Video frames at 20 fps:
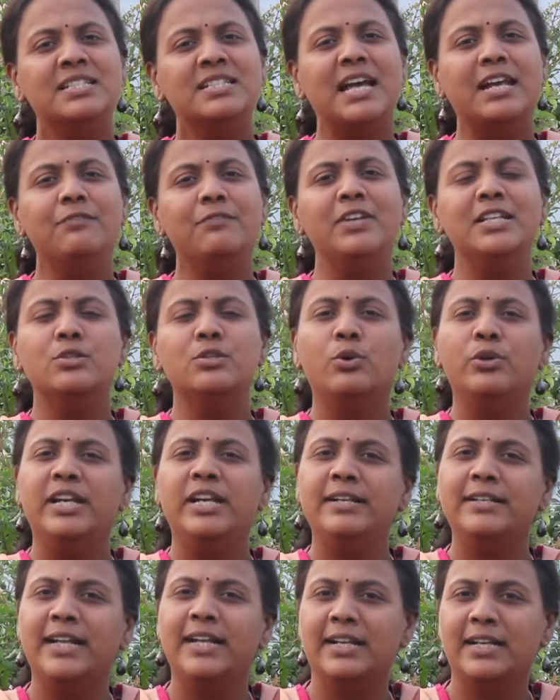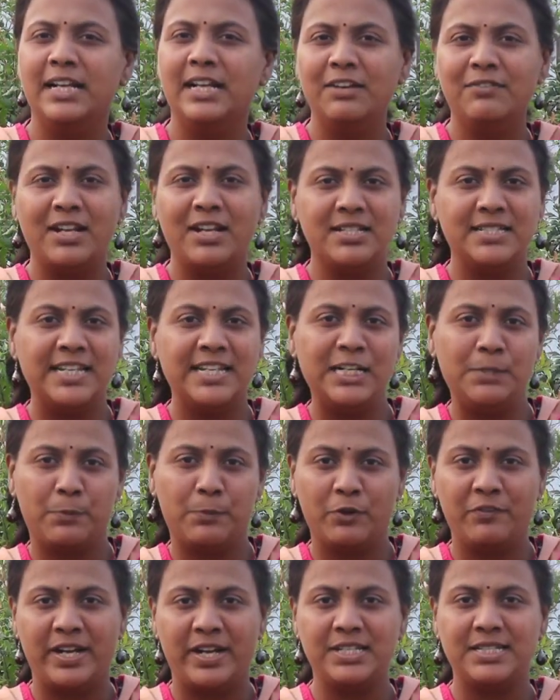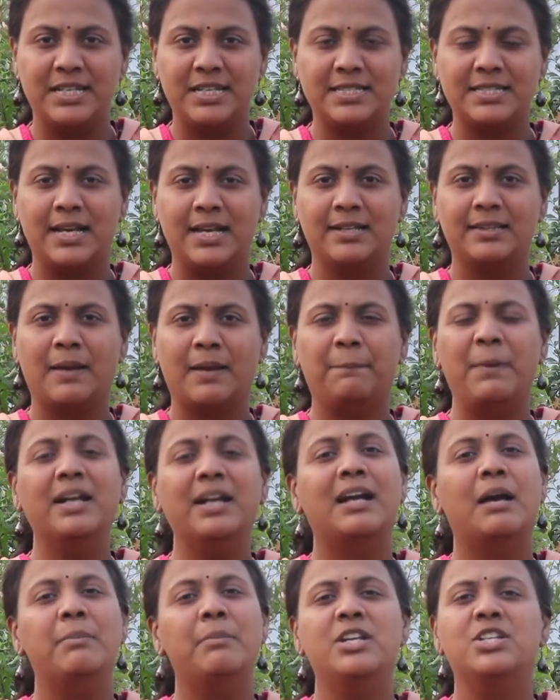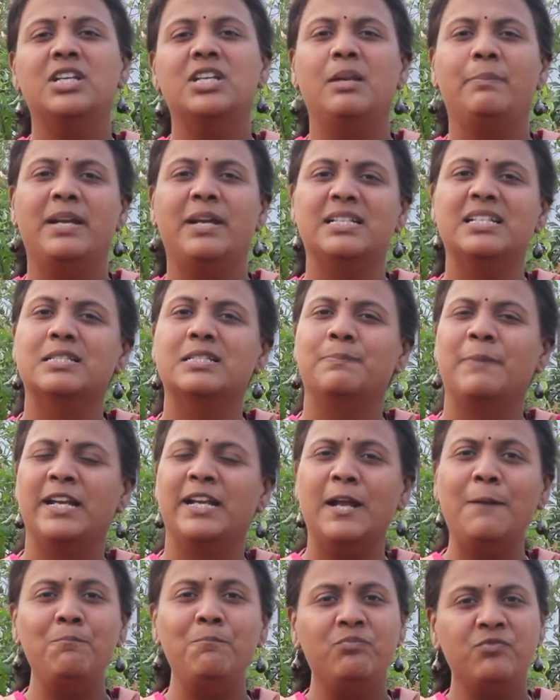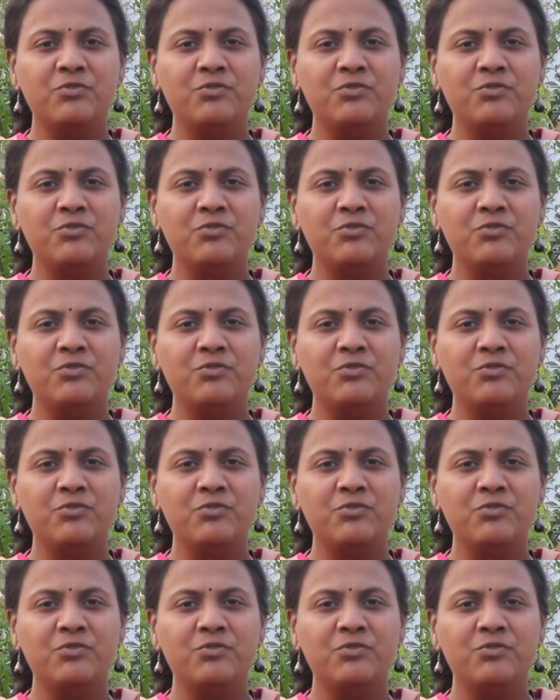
సర్వీస్ ఓరియంటెడ్గానే వాళ్ళు సీడ్ ప్రొవైడ్ చేస్తారు తప్ప కమర్షియల్ బేసిస్ పైన